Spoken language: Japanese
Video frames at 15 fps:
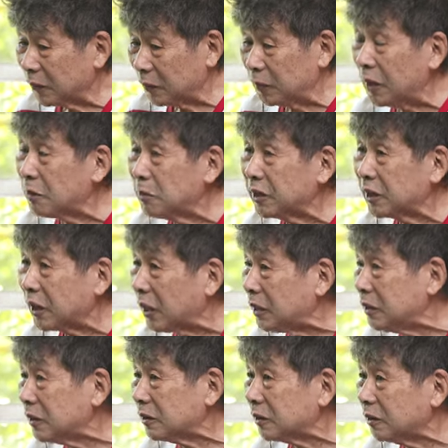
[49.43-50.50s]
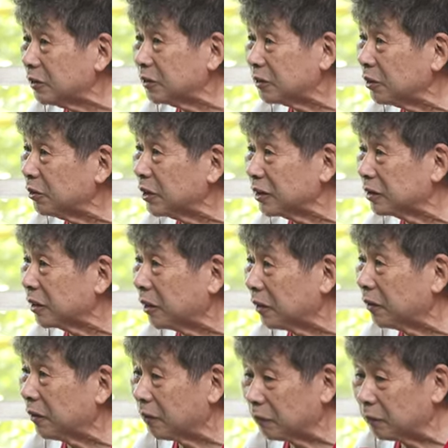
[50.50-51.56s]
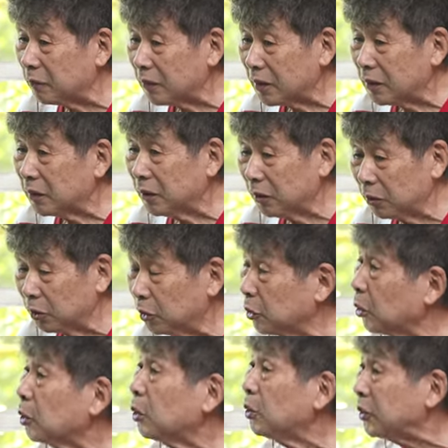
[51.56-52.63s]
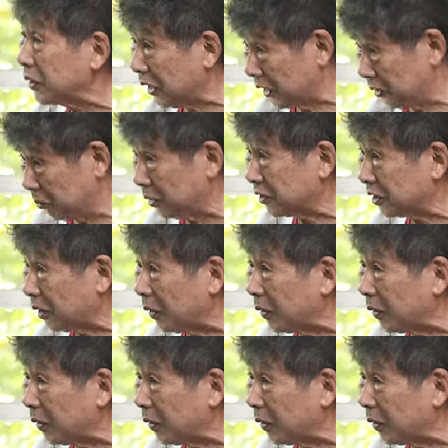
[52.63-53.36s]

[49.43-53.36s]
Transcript: やめて帰りなさい」って言われたらね、うん、あの喜んで帰りました。